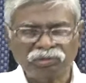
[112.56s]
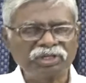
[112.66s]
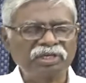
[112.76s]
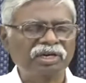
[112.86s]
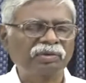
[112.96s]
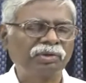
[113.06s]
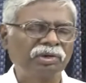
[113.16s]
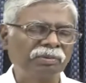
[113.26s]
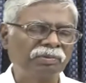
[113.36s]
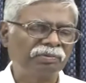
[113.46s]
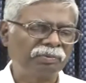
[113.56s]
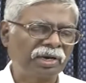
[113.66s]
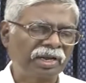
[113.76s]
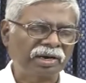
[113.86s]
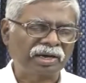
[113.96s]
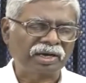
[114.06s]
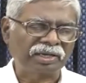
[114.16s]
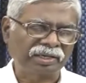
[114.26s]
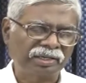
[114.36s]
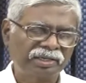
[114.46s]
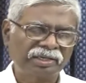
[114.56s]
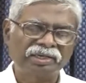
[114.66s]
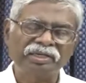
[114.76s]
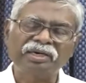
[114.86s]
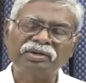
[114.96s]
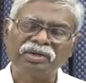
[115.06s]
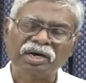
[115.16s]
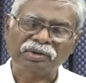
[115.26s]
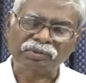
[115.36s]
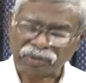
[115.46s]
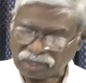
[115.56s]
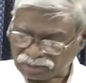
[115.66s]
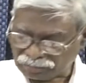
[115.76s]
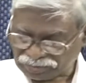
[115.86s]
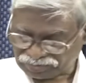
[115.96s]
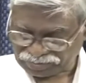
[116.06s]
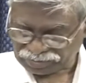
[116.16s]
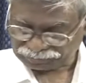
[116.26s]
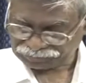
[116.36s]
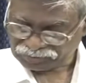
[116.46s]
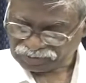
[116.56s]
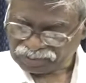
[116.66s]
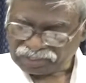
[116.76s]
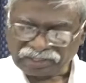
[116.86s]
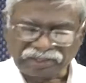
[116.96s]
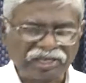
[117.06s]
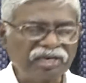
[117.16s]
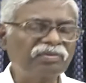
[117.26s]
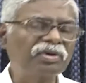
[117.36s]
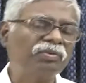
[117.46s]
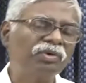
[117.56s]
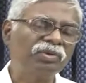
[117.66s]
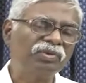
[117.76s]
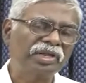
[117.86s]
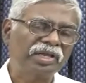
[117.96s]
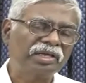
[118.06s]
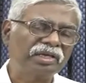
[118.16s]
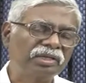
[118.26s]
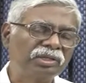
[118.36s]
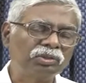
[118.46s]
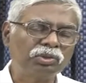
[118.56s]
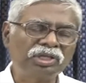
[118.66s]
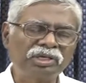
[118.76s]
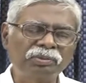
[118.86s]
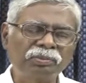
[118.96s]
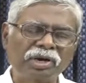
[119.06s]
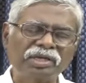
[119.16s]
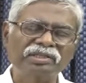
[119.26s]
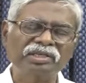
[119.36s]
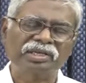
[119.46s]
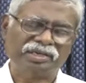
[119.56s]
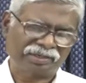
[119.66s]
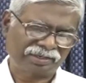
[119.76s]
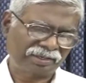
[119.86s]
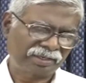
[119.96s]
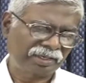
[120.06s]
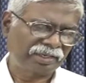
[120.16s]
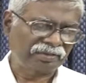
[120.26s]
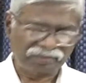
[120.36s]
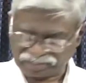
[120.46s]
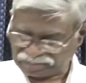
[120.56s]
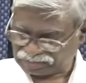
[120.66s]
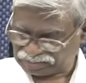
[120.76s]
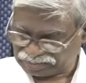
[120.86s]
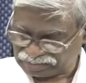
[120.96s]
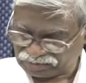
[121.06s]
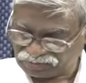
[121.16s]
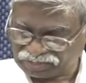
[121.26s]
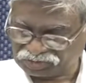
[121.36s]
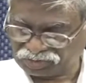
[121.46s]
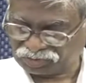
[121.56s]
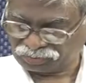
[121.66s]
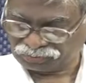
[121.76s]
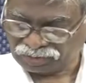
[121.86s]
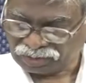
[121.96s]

துதிக்கிற ஒரு பிள்ளைகளாக நீங்களும் நானும் காணப்பட வேண்டும் தேவன் ஒருவரே துதிக்கு பாத்திரர் என்று வேதத்திலே நாம் வாசிக்கிறோம்